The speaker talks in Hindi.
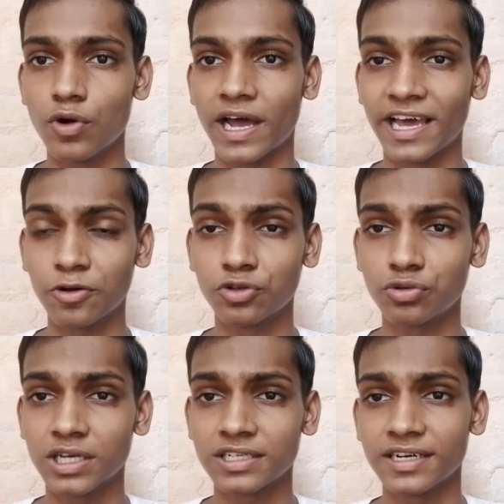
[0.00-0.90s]
वो हैक हो
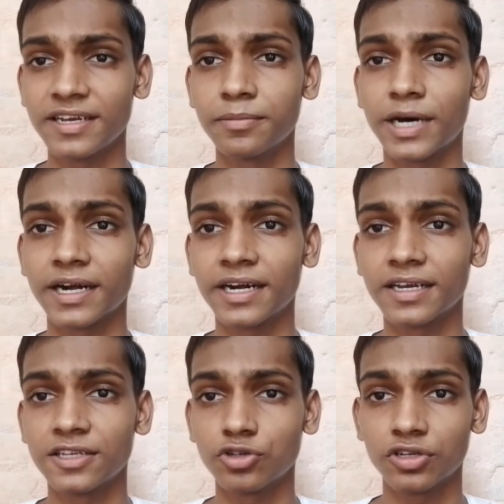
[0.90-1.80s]
चुका है इसलिए मार्केट
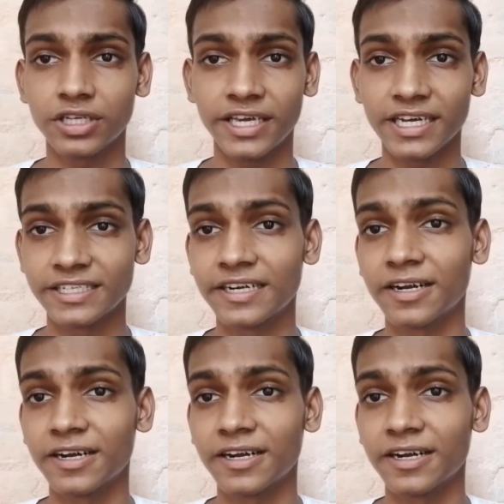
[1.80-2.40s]
का जो एक